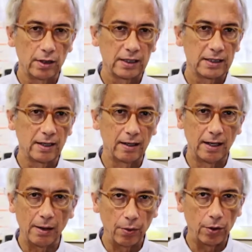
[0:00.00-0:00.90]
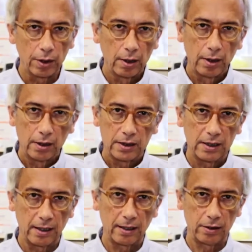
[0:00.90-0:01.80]
de esta labor
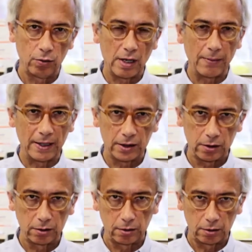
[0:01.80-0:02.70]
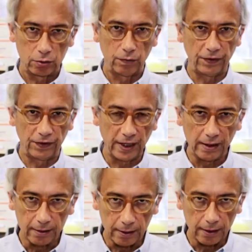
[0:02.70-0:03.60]
sea de un abasto
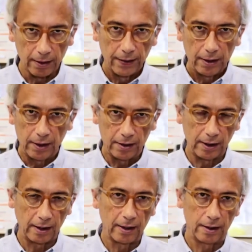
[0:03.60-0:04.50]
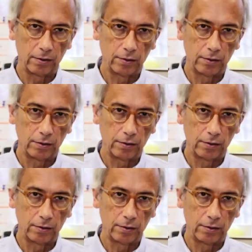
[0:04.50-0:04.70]
suficiente y tenga